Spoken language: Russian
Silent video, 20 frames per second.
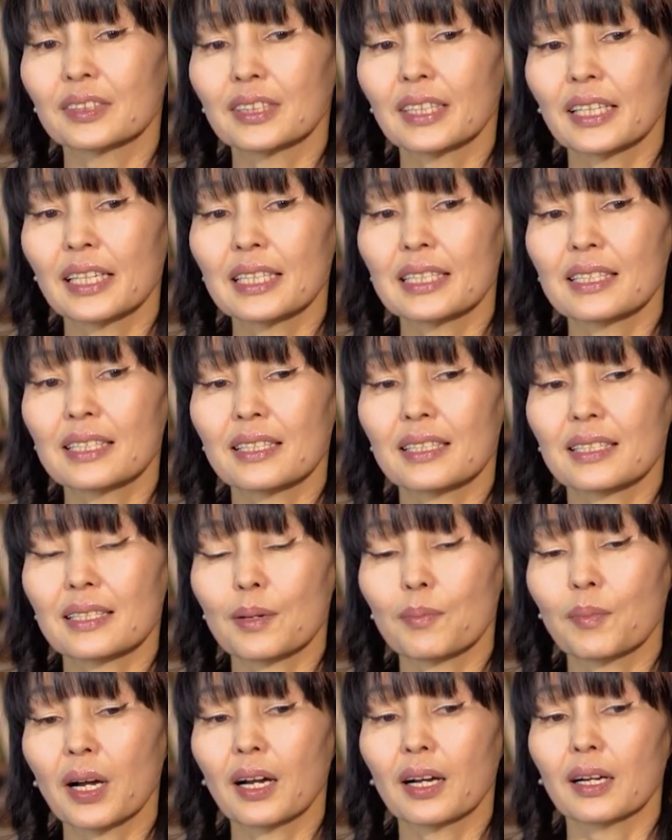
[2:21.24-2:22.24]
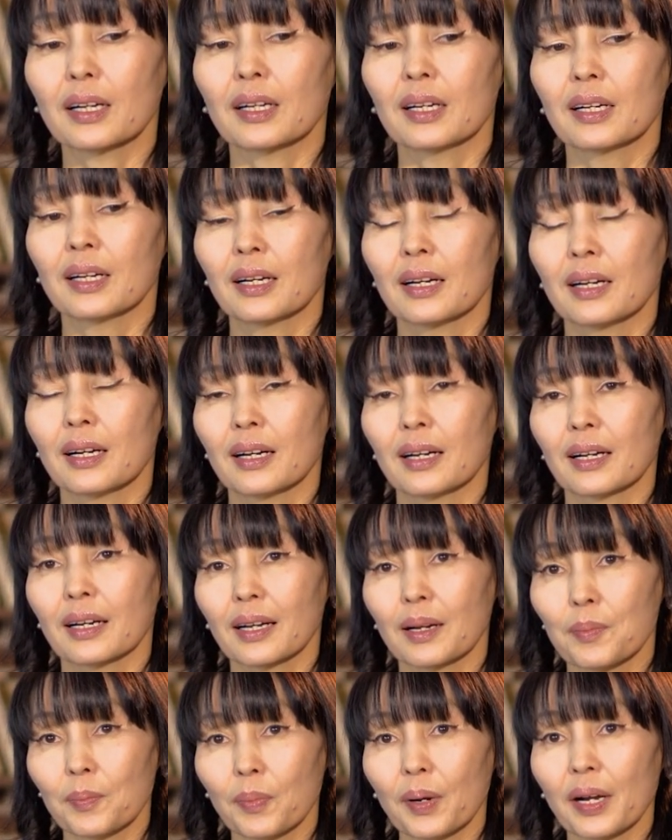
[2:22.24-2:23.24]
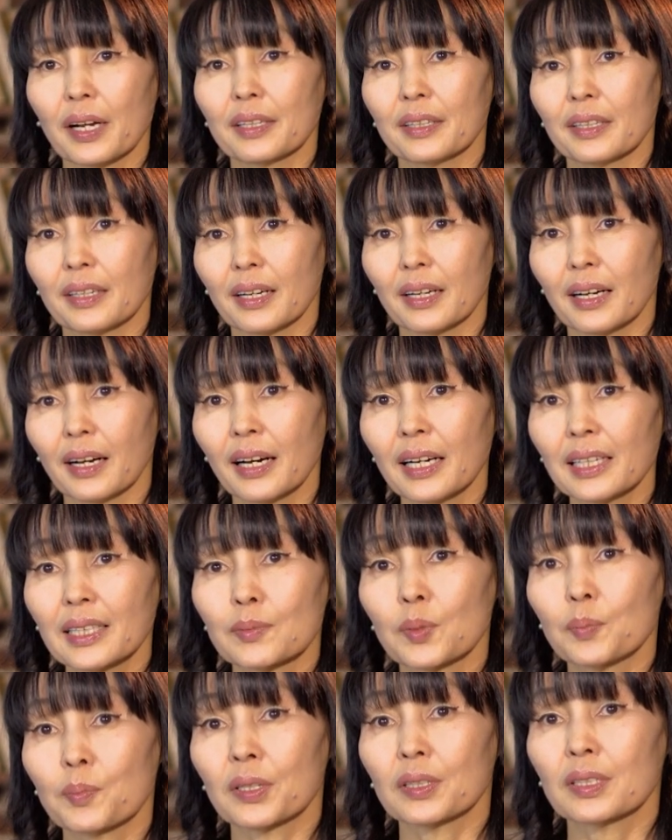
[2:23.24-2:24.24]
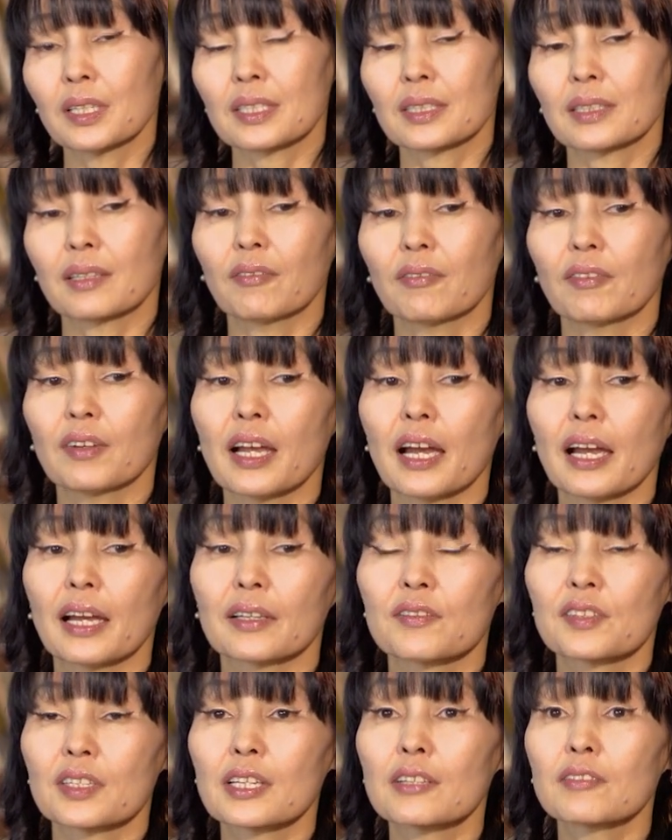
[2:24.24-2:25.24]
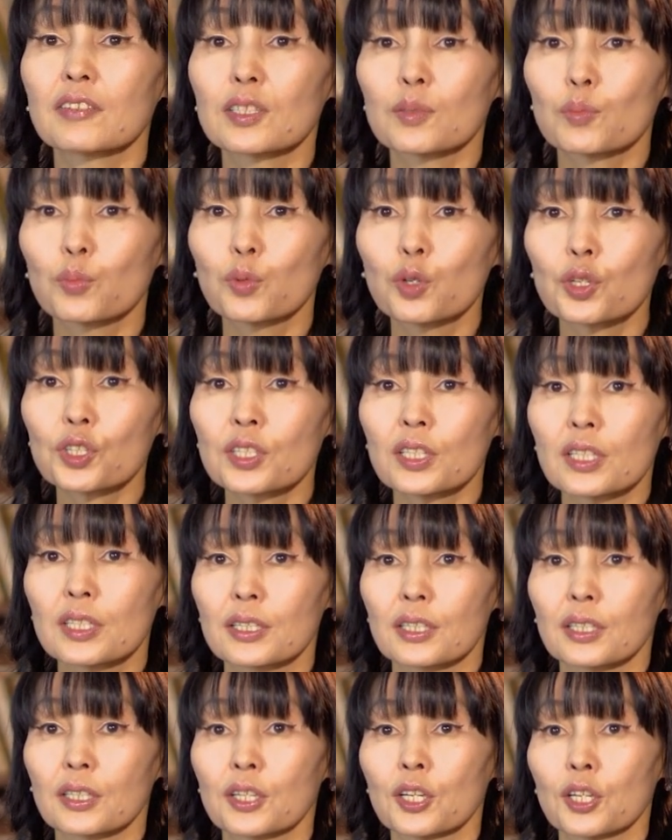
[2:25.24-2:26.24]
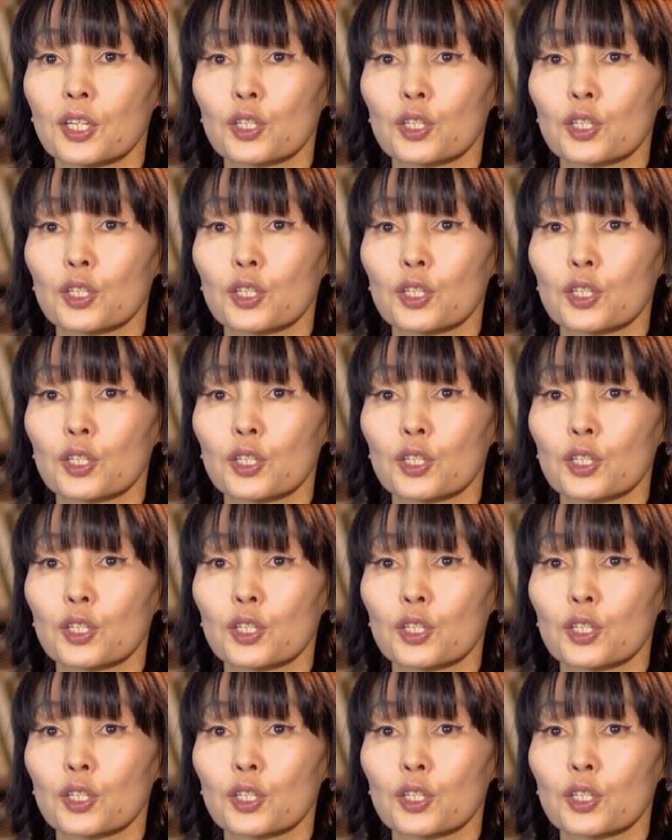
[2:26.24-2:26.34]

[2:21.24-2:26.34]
знаете, сама Компания Atomy предоставляет все возможности,